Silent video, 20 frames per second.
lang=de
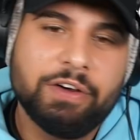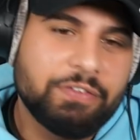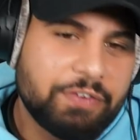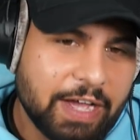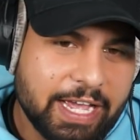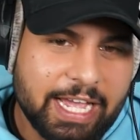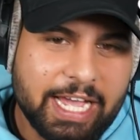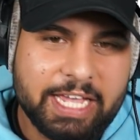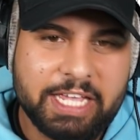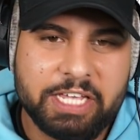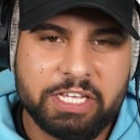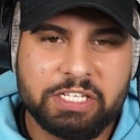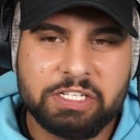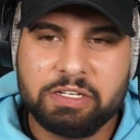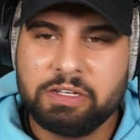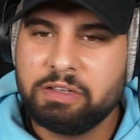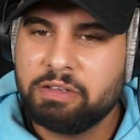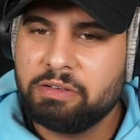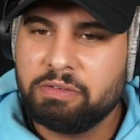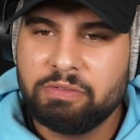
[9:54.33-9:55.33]
Feier ich.
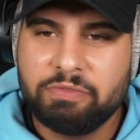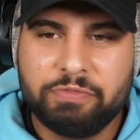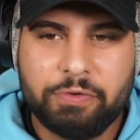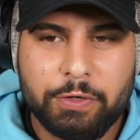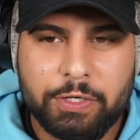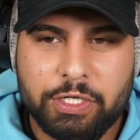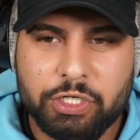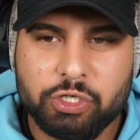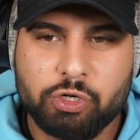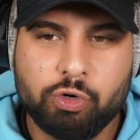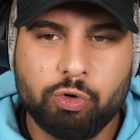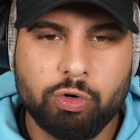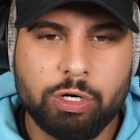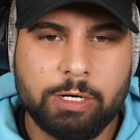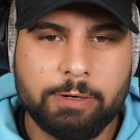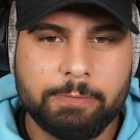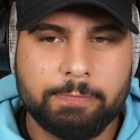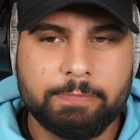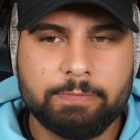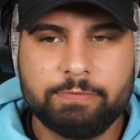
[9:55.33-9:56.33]
Finde ich
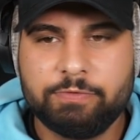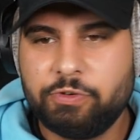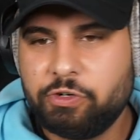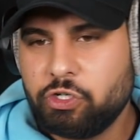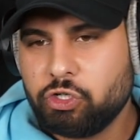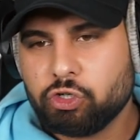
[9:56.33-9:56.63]
cool. Finde ich